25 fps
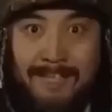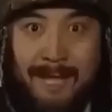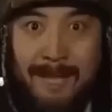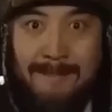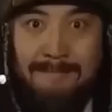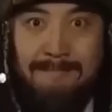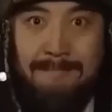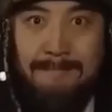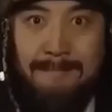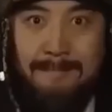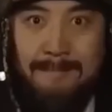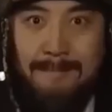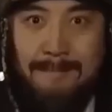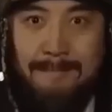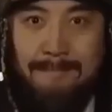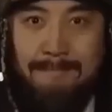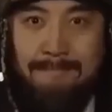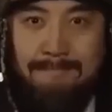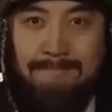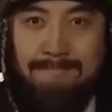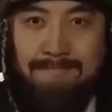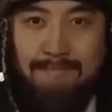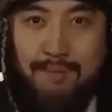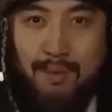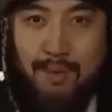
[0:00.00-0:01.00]
大胆，
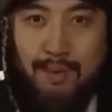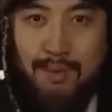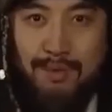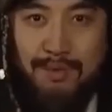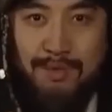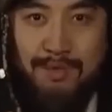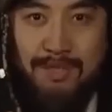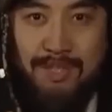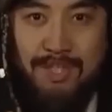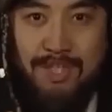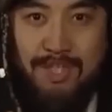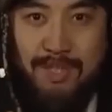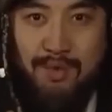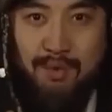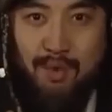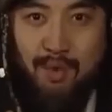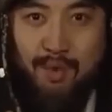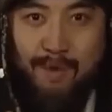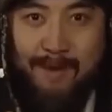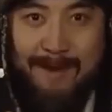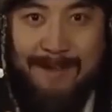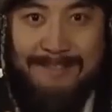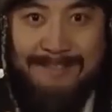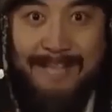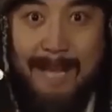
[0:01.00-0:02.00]
不许直呼
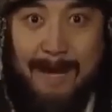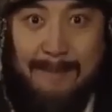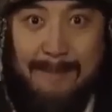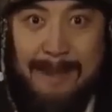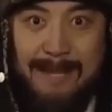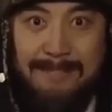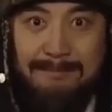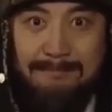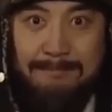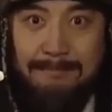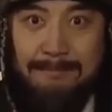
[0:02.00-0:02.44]
我王大